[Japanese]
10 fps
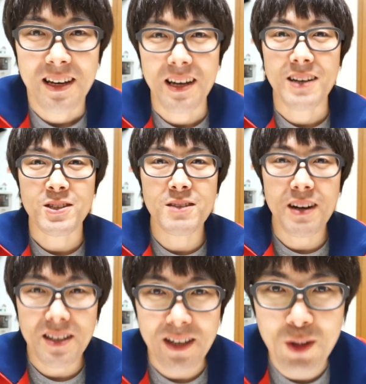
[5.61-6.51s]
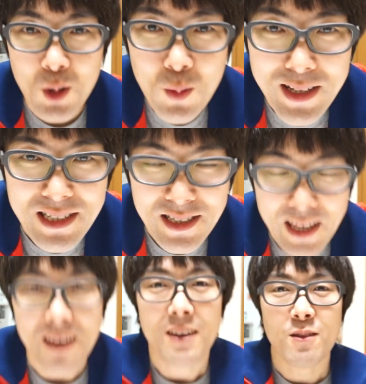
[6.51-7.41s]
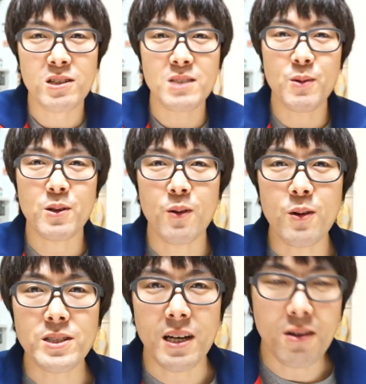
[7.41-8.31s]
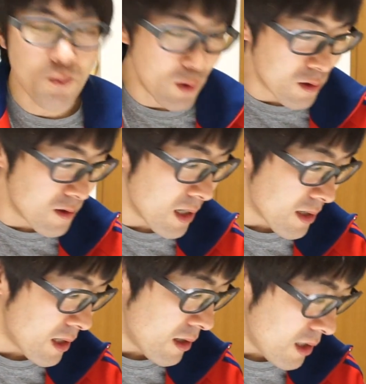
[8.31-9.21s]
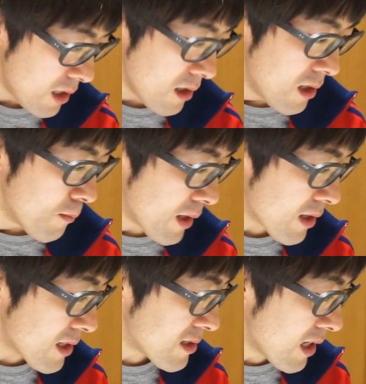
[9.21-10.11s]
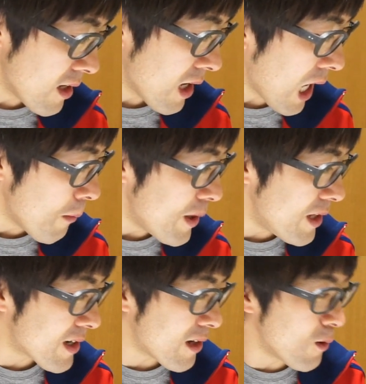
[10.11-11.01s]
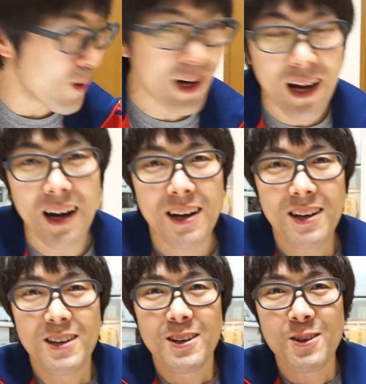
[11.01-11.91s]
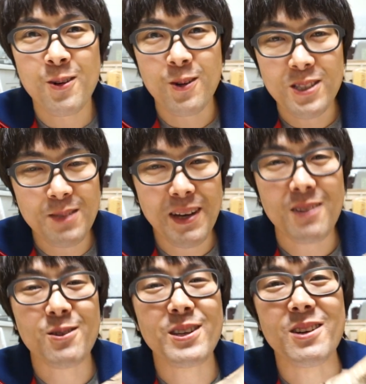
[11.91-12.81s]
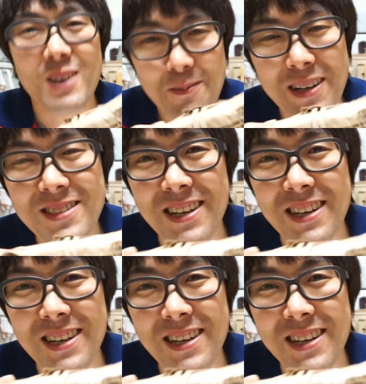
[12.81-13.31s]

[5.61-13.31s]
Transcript: えー、そういうわけで今日はですね、吉本本社の僕宛てに、またですね、アメリカの方から小包が届いております。